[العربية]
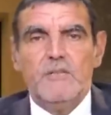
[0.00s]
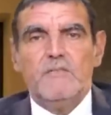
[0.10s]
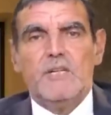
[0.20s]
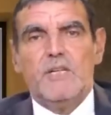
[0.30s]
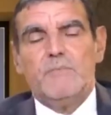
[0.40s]

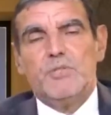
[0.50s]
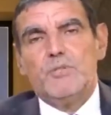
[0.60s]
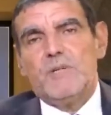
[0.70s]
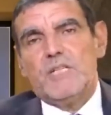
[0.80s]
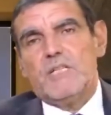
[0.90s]
فمن
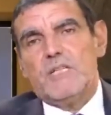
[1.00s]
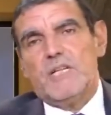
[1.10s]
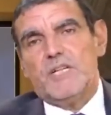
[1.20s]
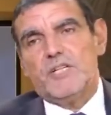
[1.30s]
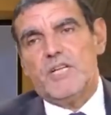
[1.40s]
جملة
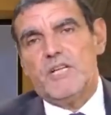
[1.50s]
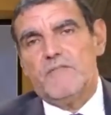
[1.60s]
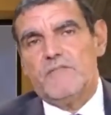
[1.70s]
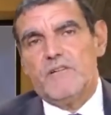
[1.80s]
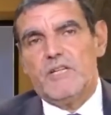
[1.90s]

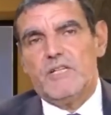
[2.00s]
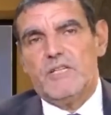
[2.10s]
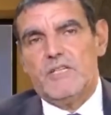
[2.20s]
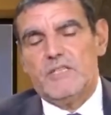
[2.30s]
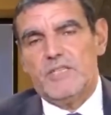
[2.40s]
الأشياء
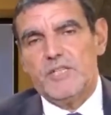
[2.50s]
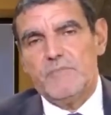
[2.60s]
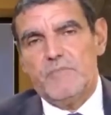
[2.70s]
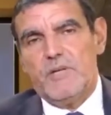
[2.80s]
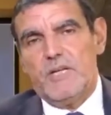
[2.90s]

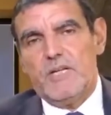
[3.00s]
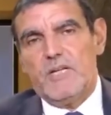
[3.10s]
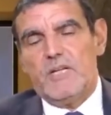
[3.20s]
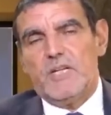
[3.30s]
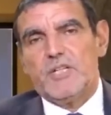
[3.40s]
فيجب
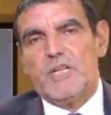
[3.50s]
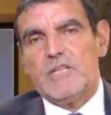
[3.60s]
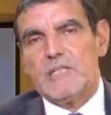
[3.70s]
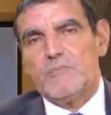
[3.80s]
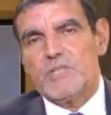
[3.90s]
على
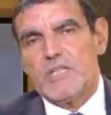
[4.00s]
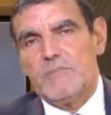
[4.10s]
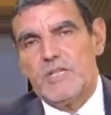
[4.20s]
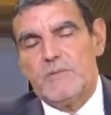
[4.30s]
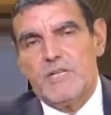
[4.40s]
الأشخاص
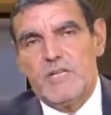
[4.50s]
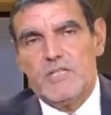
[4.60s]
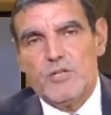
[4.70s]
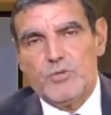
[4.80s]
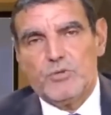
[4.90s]
المصابين
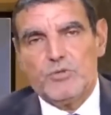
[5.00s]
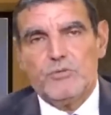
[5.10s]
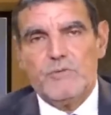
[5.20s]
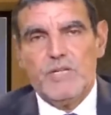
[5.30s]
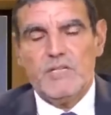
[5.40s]
بهذه
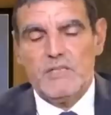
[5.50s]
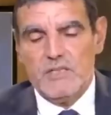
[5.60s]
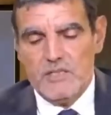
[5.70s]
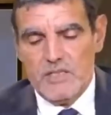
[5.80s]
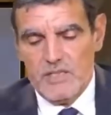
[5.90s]
الجرثومة
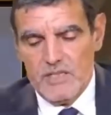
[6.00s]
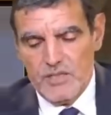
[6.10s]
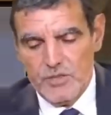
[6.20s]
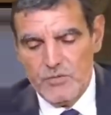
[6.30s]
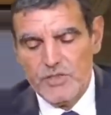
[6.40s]
آه،
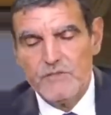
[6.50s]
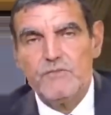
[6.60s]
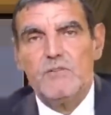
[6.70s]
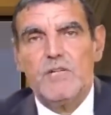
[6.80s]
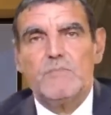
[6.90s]
أن
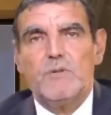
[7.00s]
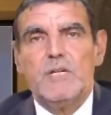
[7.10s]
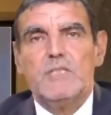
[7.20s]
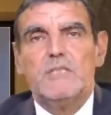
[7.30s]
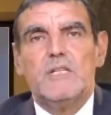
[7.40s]
يوقفوا
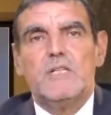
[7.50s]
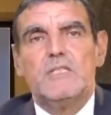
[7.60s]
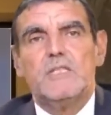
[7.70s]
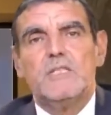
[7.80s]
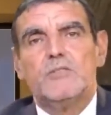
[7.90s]
المواد
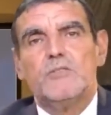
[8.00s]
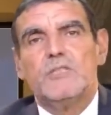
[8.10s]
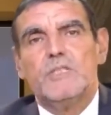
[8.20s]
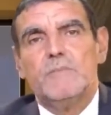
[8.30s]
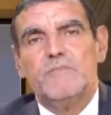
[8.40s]
التي
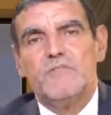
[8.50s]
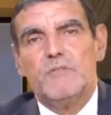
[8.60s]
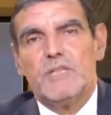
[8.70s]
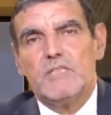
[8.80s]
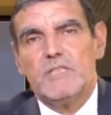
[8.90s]
تهضم
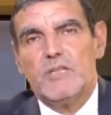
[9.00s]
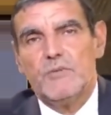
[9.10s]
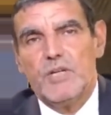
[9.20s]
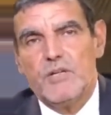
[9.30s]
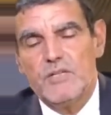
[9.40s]
في وقت
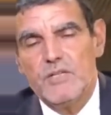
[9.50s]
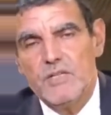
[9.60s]
طويل